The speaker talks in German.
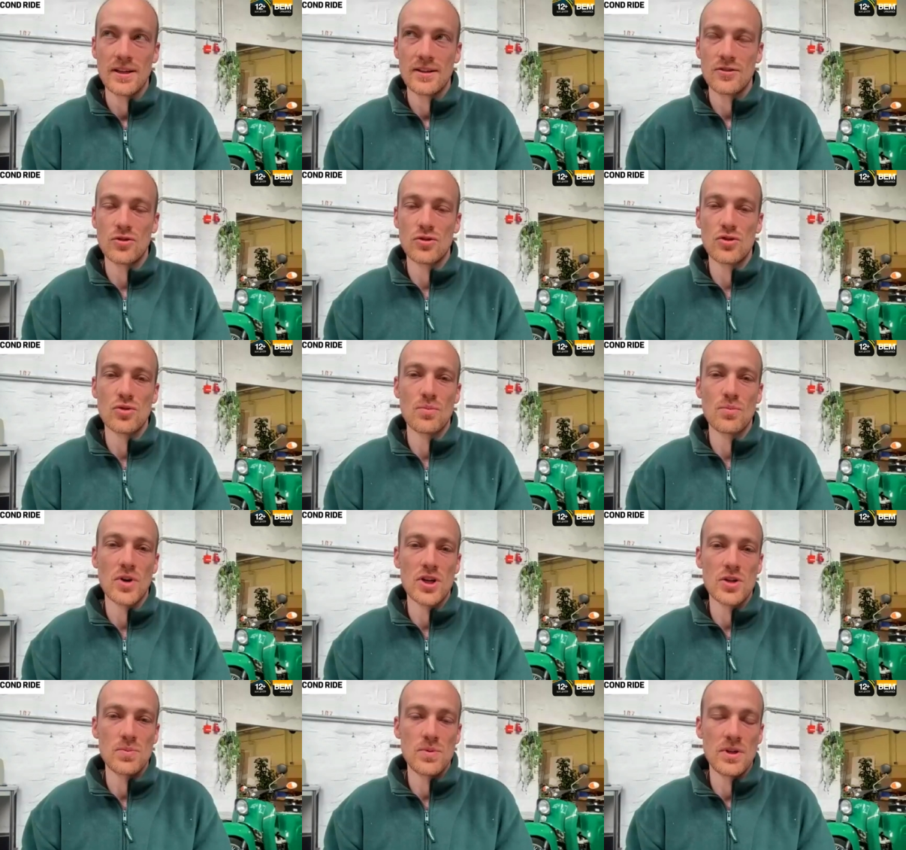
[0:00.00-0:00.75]
So zum
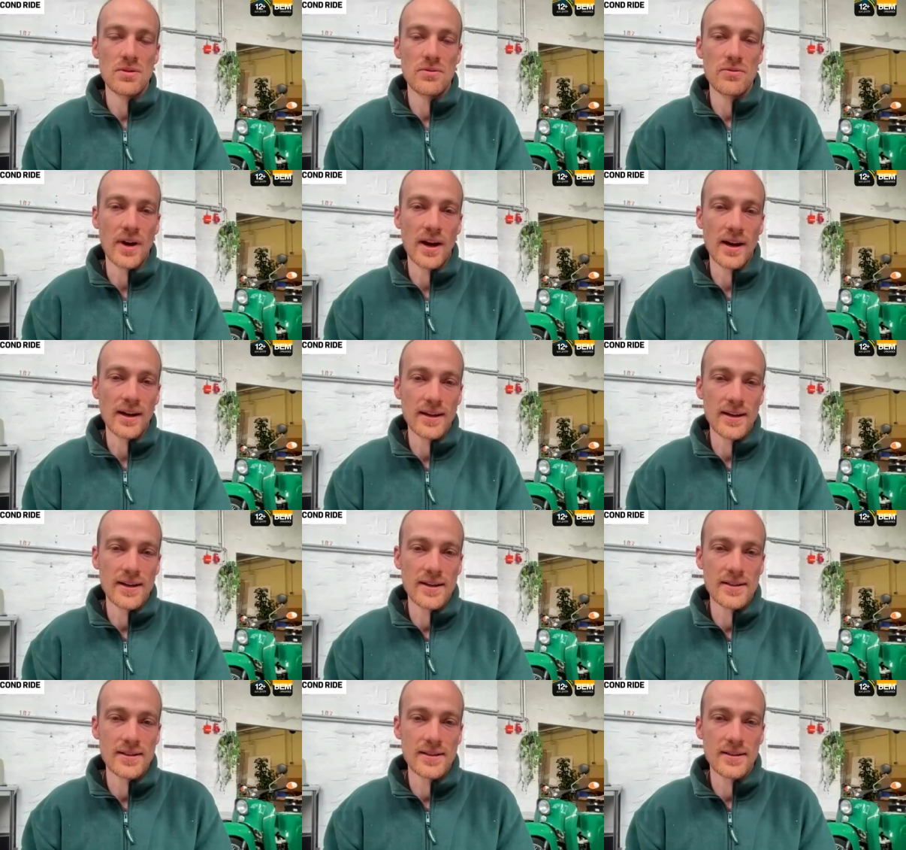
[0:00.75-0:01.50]
Beispiel in
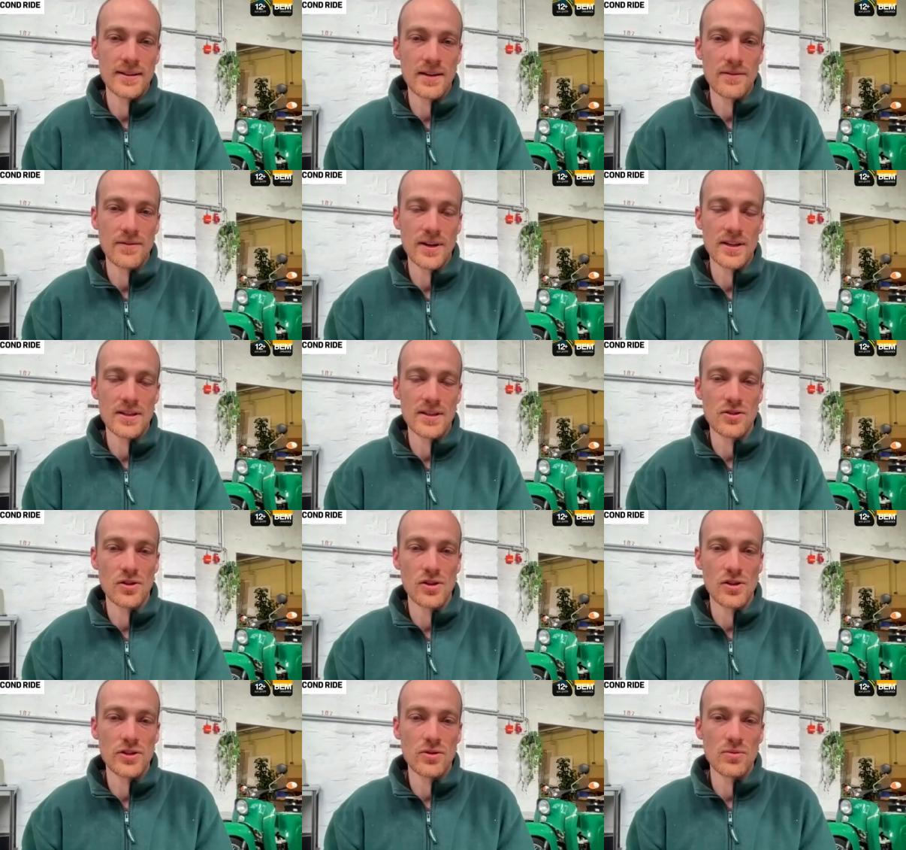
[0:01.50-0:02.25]
Frankreich, da werden
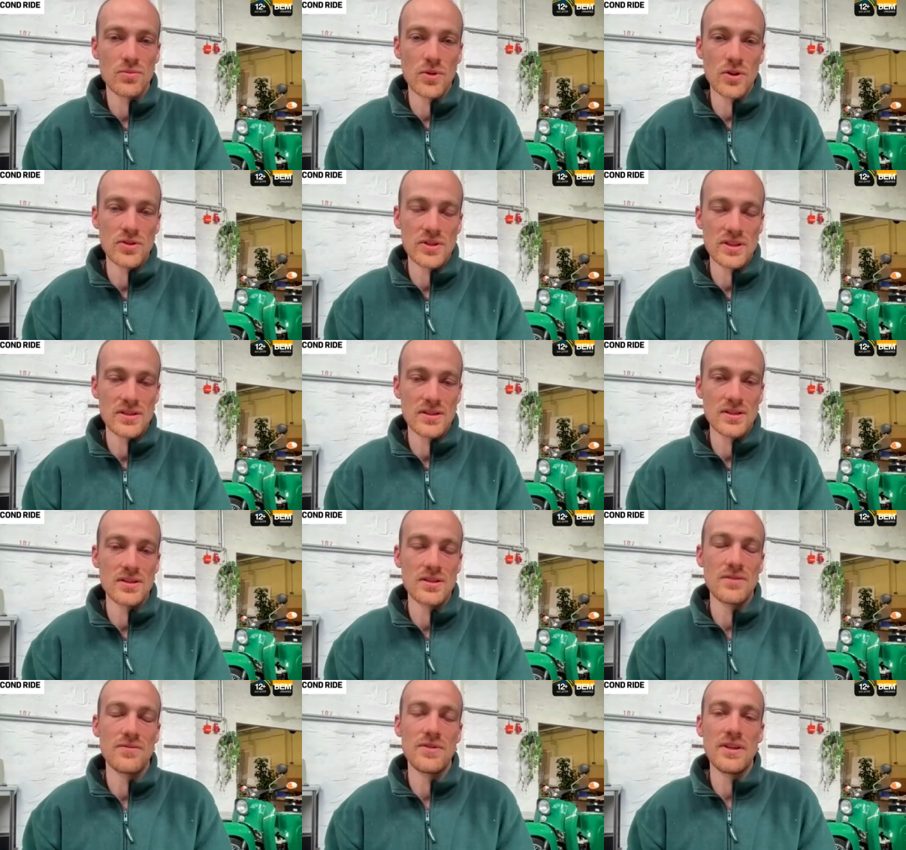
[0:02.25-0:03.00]
solche
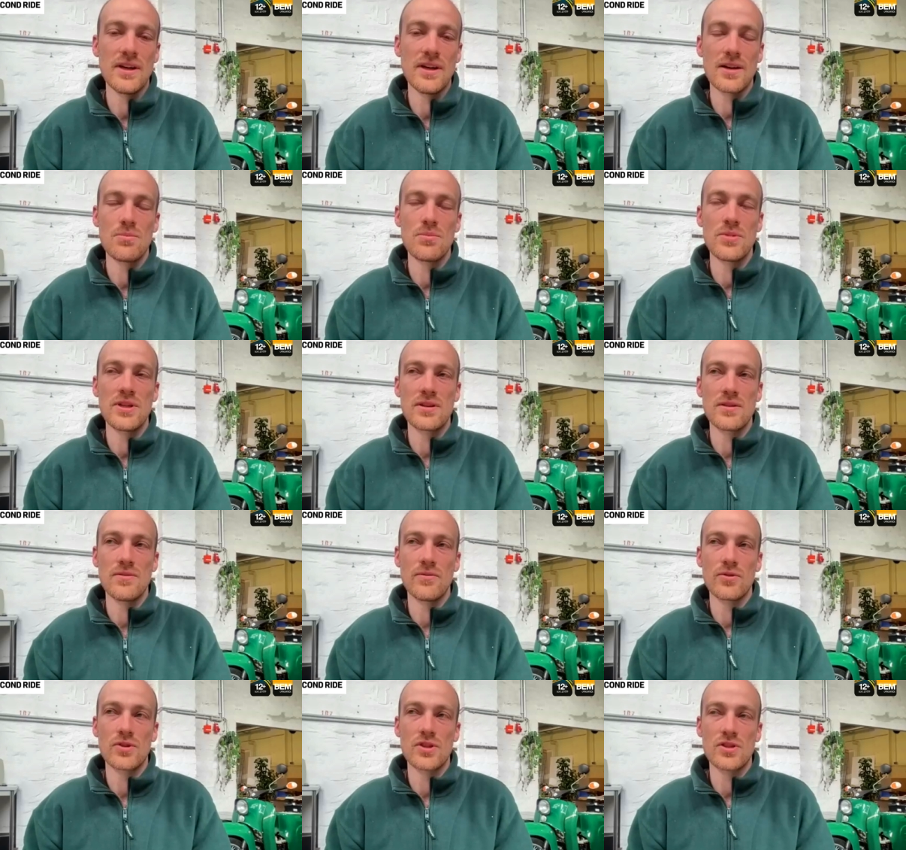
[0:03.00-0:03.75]
Umbausätze, die wir
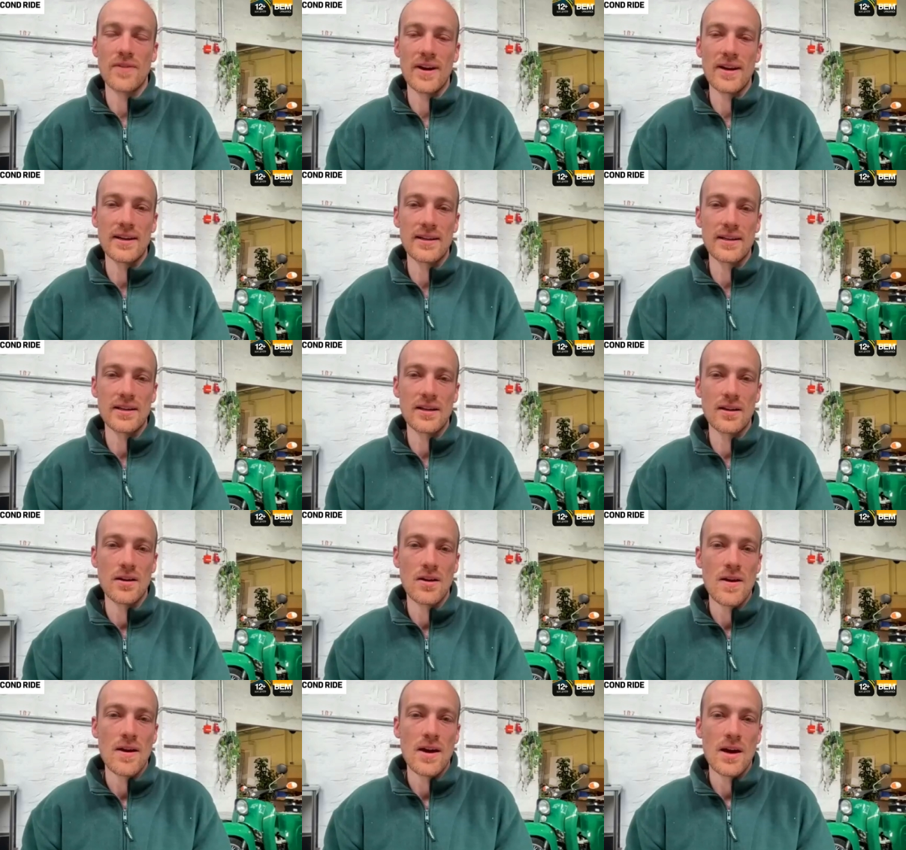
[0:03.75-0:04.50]
anbieten, für
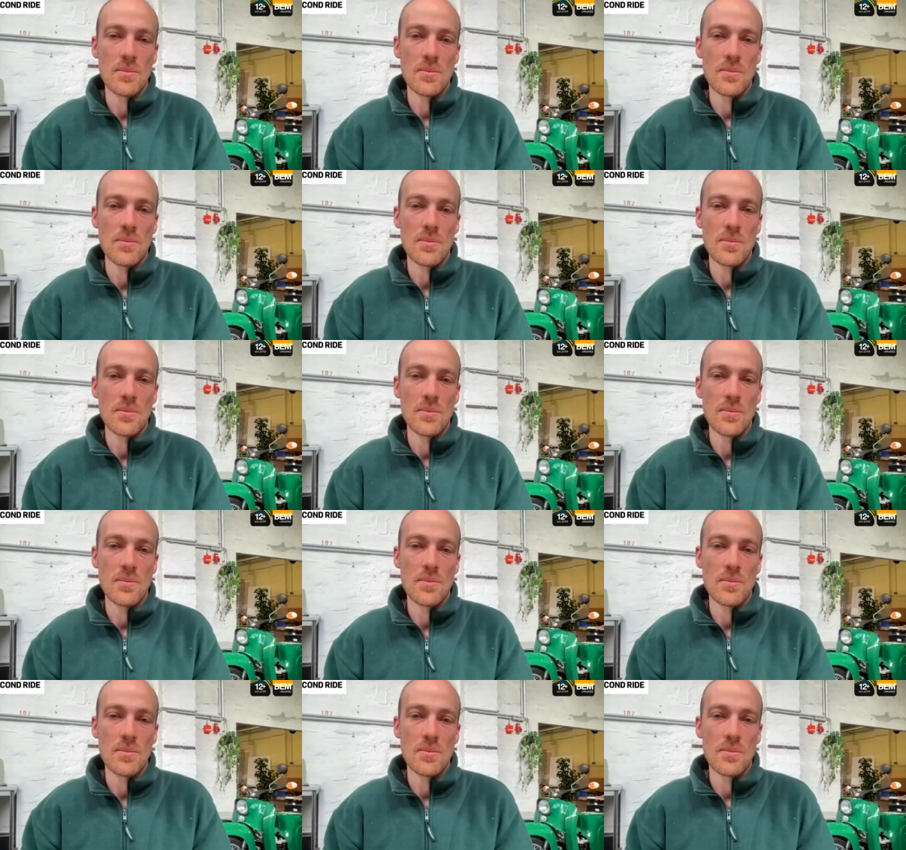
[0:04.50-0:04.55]
Zweiräder